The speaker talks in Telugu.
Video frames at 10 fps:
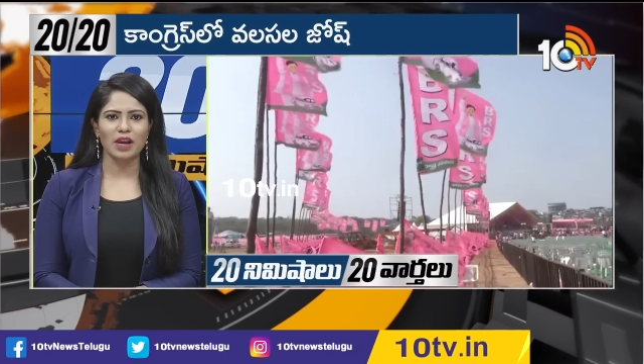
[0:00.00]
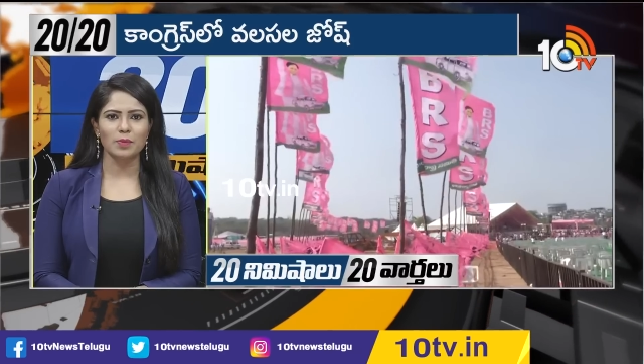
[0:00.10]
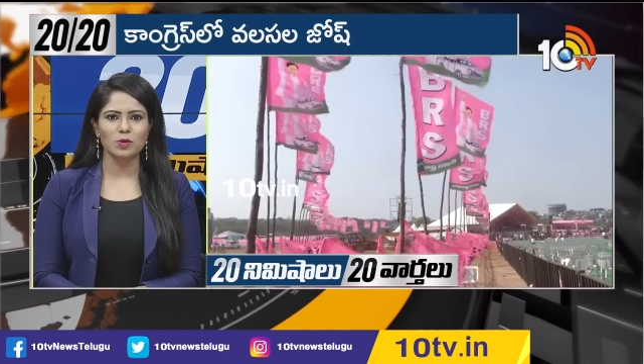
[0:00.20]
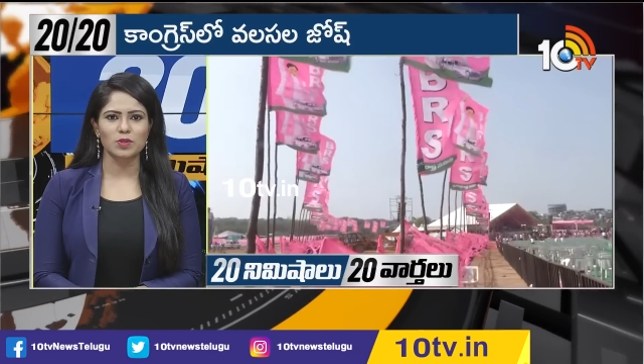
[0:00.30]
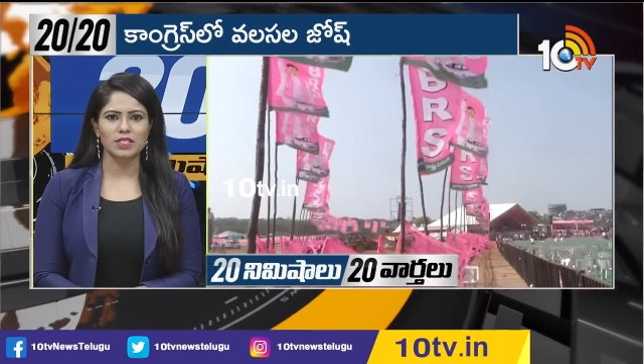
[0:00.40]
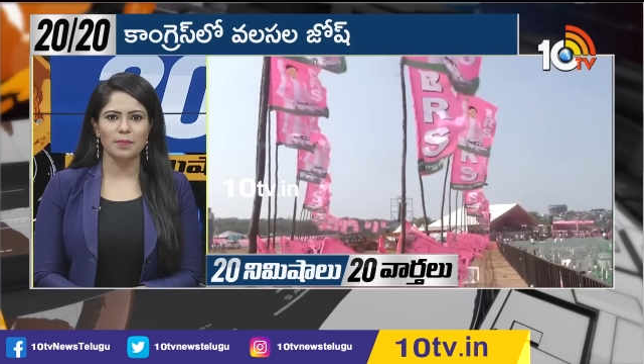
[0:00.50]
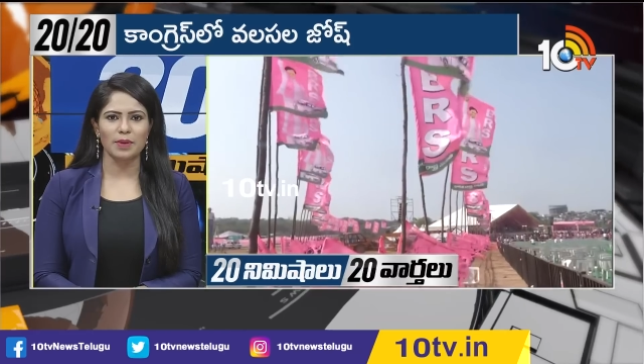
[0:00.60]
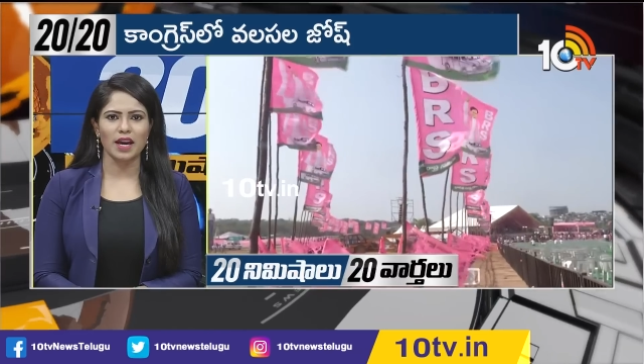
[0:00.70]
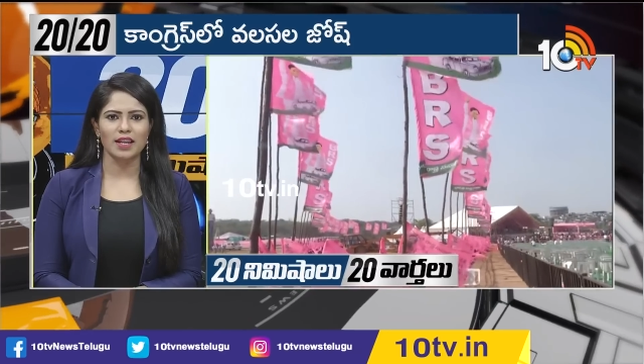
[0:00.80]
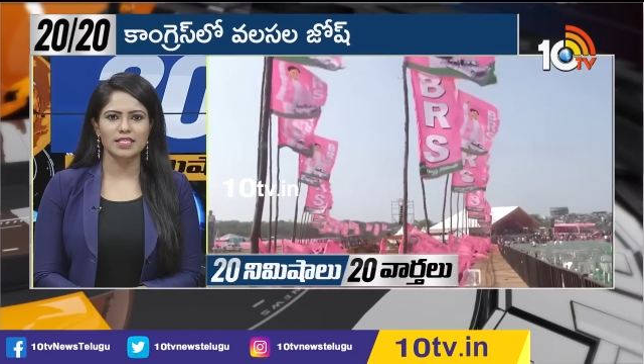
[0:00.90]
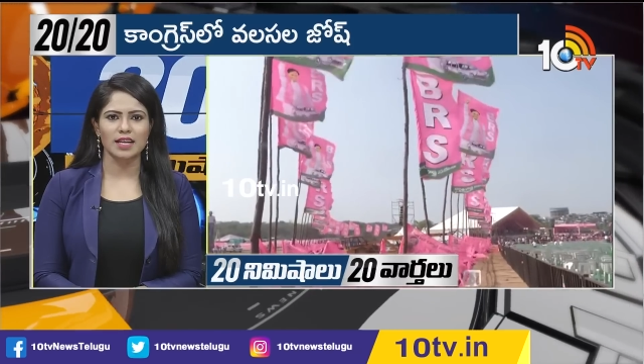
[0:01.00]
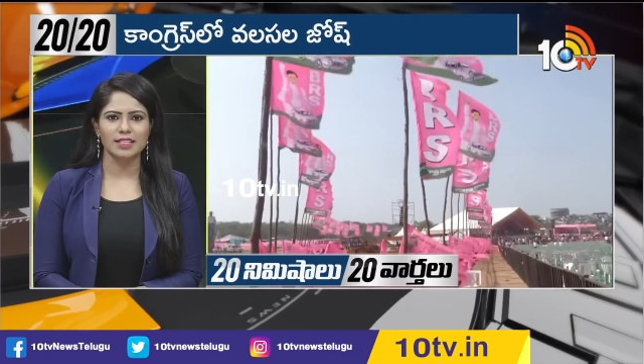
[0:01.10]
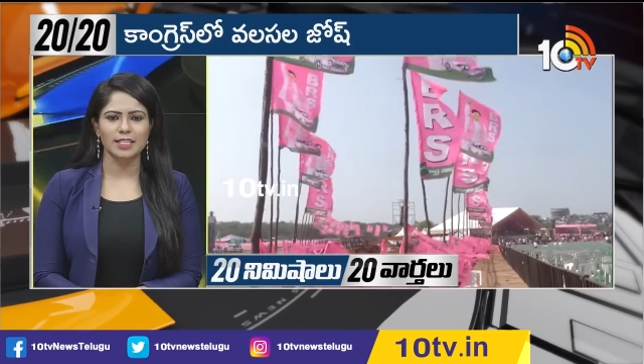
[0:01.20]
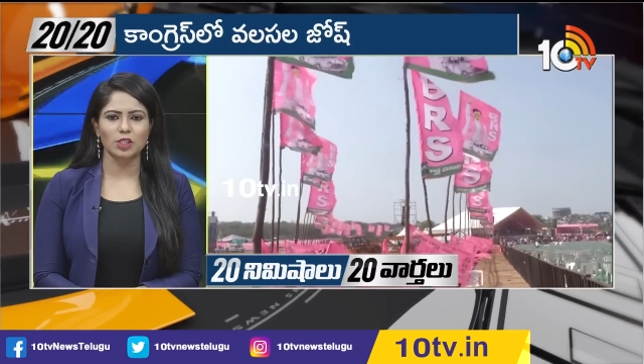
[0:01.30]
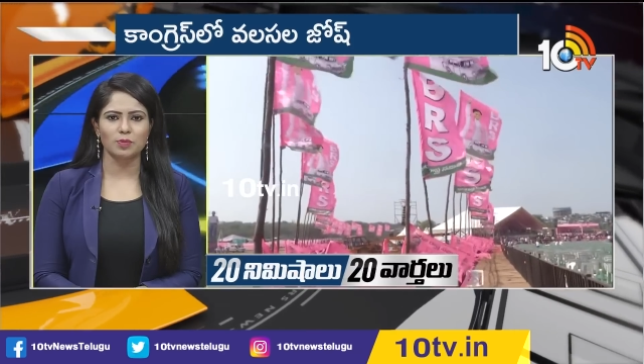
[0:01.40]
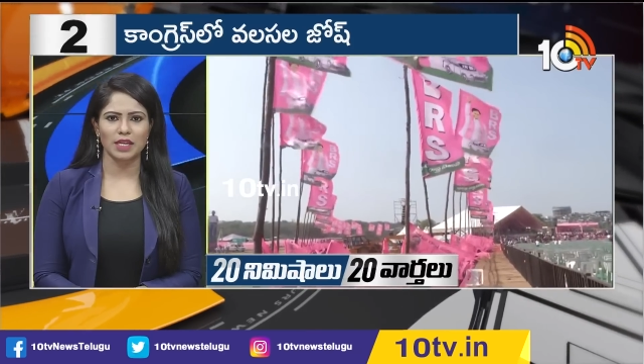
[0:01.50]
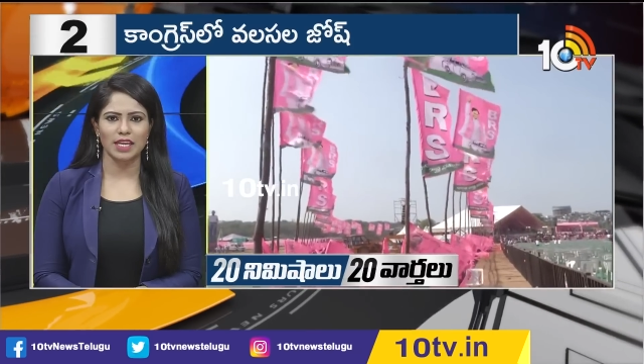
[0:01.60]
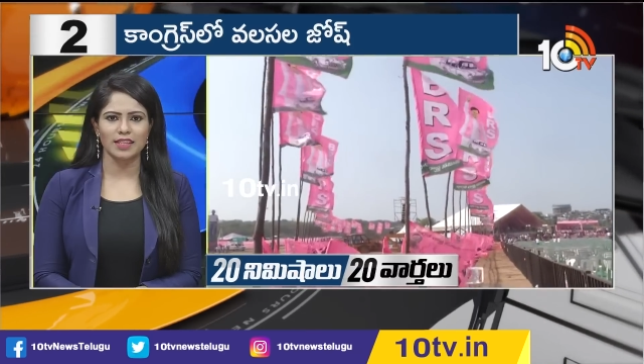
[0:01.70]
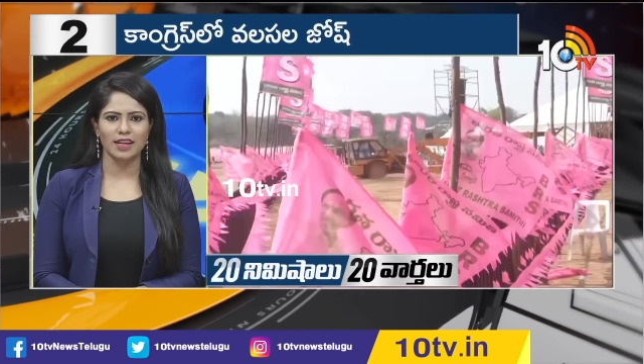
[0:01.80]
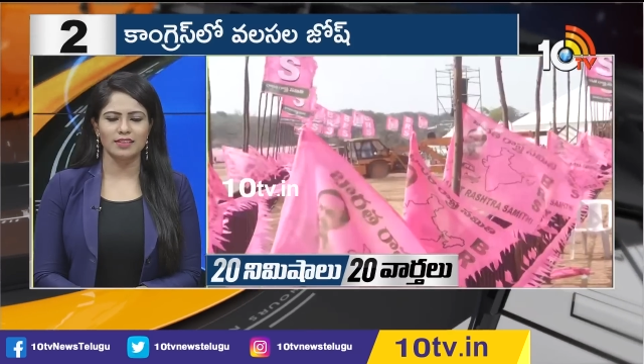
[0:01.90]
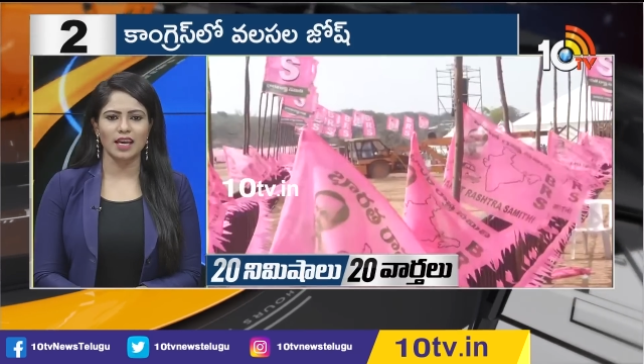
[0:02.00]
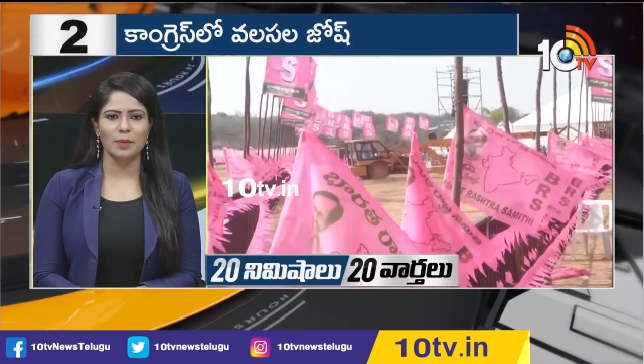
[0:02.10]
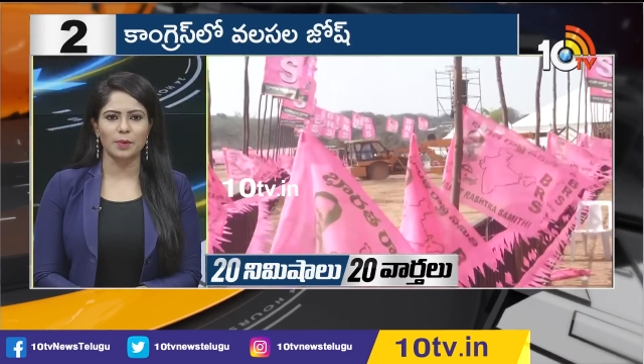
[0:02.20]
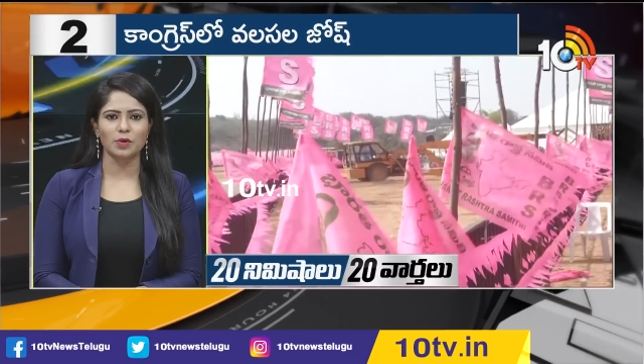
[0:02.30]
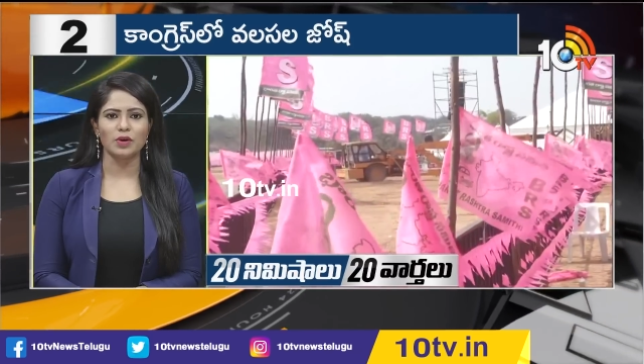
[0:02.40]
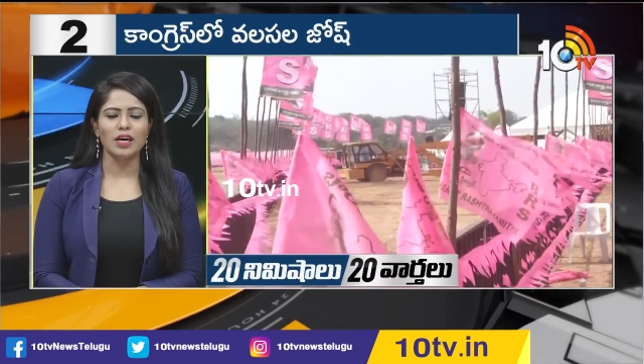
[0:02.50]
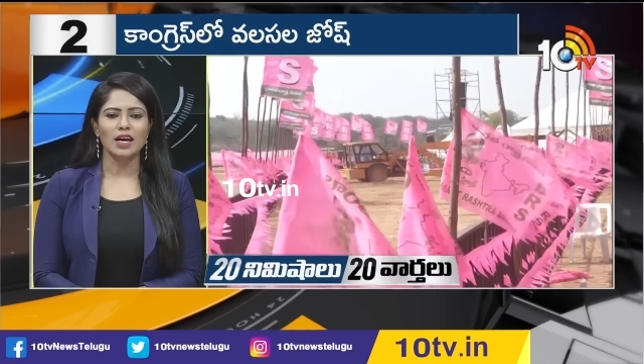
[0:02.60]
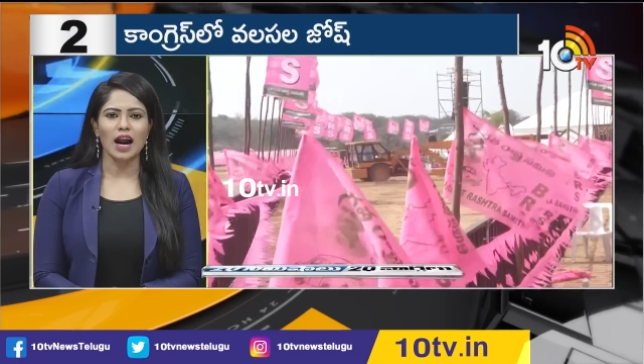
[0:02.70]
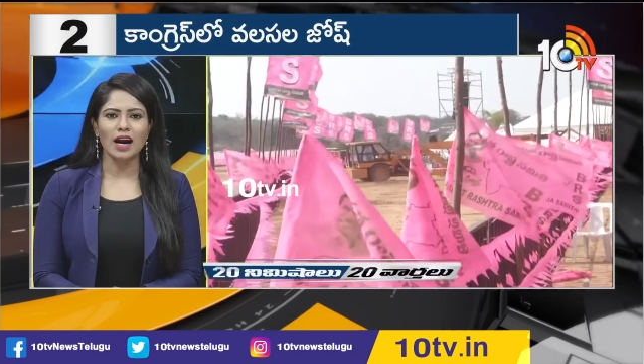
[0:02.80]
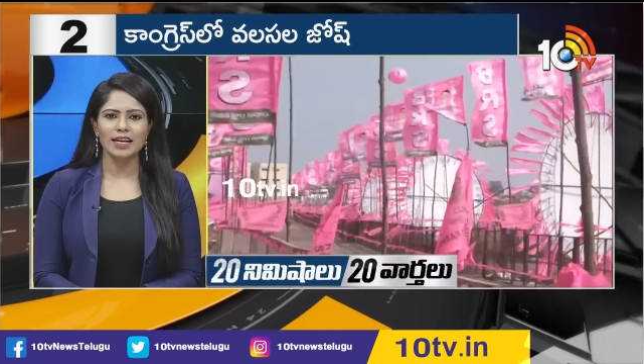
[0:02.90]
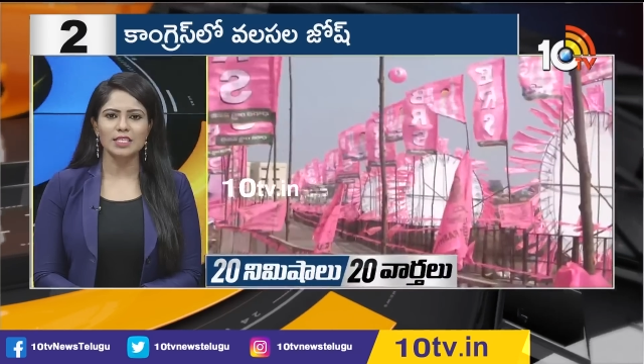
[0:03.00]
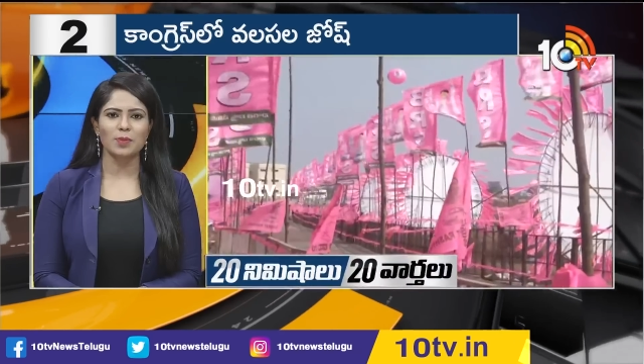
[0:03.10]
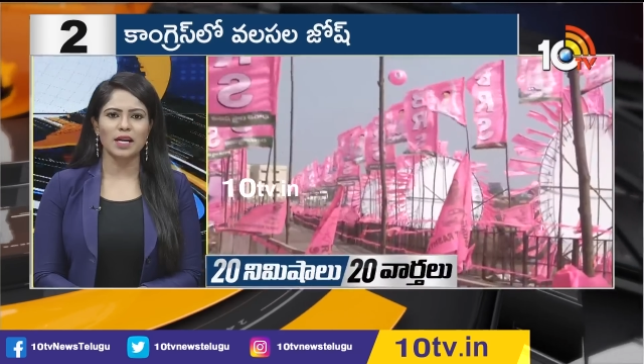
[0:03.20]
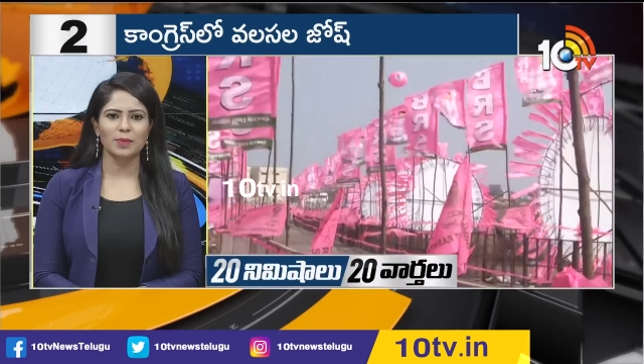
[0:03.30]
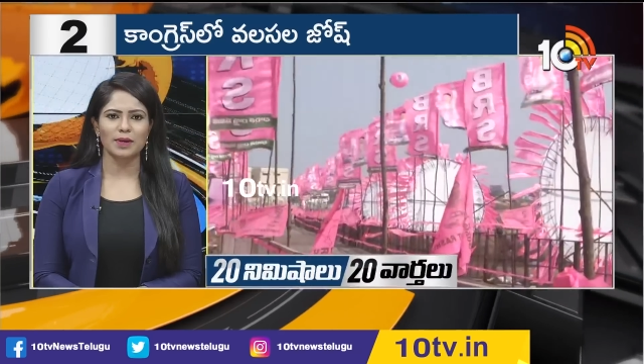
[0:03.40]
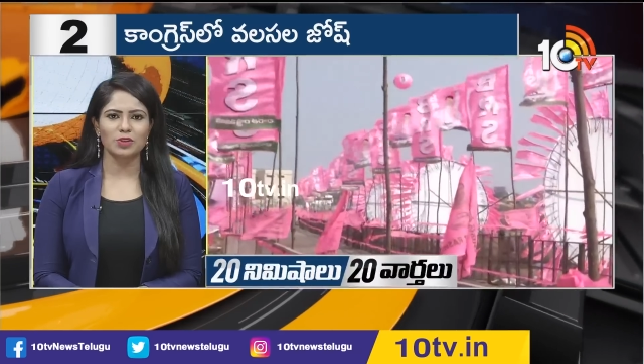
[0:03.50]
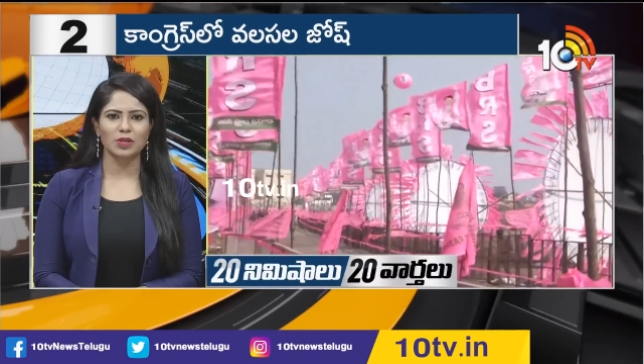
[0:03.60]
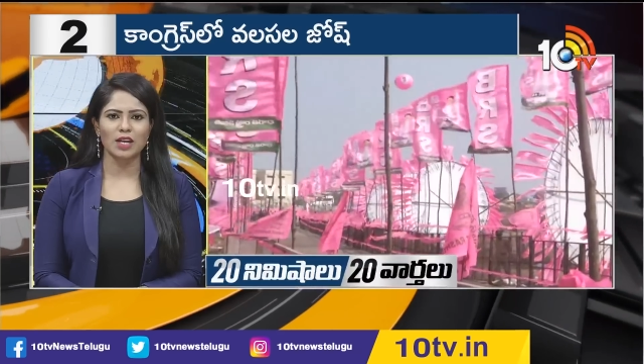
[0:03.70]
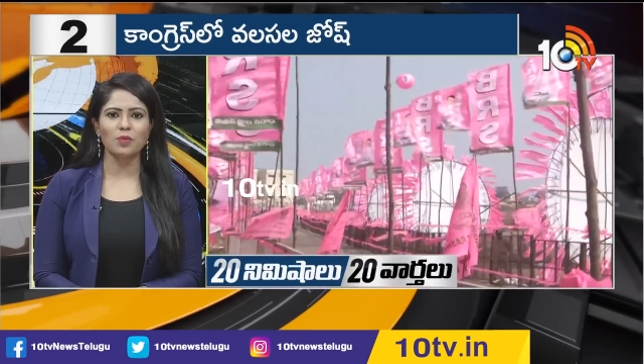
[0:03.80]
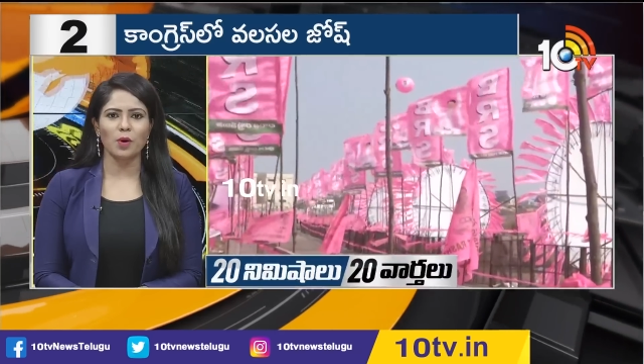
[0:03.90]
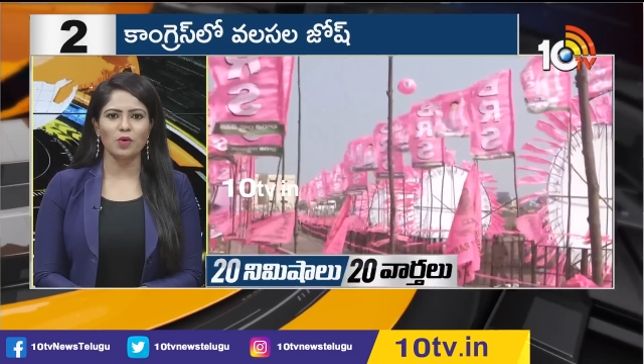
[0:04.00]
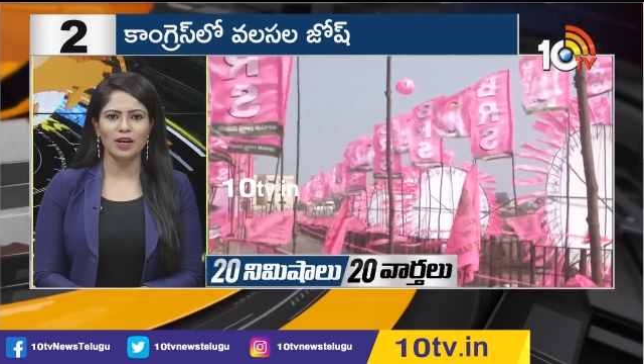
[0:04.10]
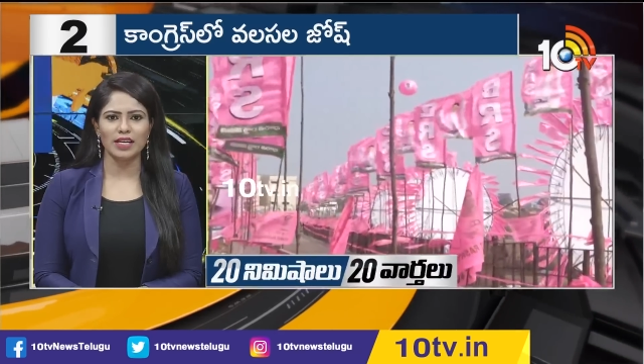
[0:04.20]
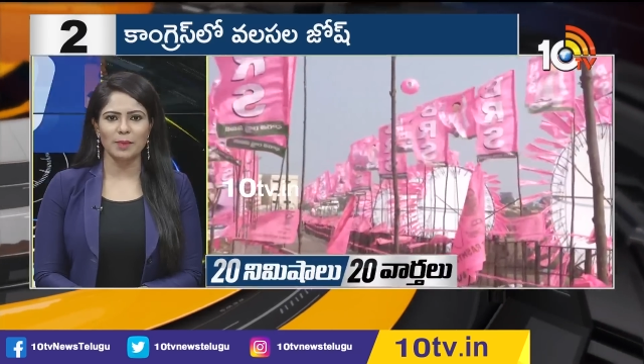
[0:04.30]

వైపు చూసిన బీఆర్ఎస్ అసంతృప్తి నేతలంతా ఇప్పుడు కాంగ్రెస్ మాట పడుతున్నారు పొంగులేటి